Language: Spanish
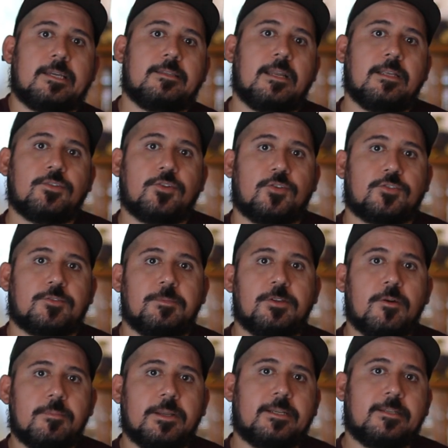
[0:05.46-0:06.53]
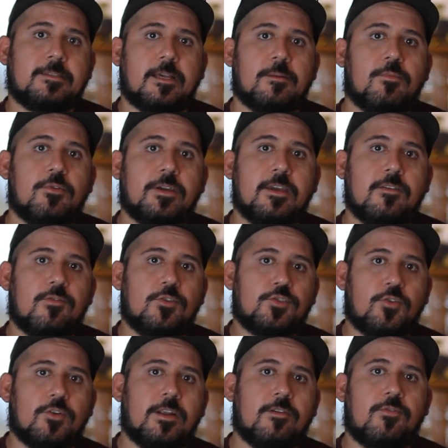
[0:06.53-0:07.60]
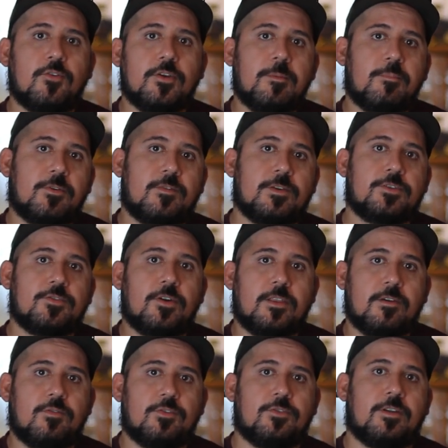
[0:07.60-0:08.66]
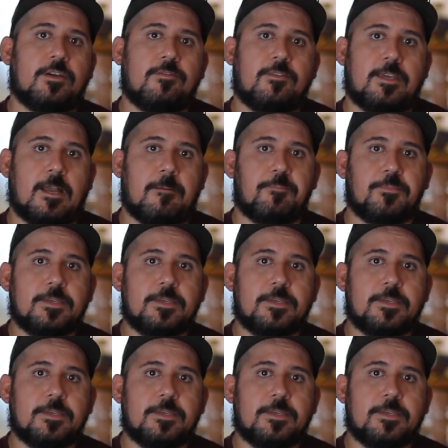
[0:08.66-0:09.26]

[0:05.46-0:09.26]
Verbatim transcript: ¿qué tal a todos? Mi nombre es Cristian Monge, fotógrafo y profesor de fotografía,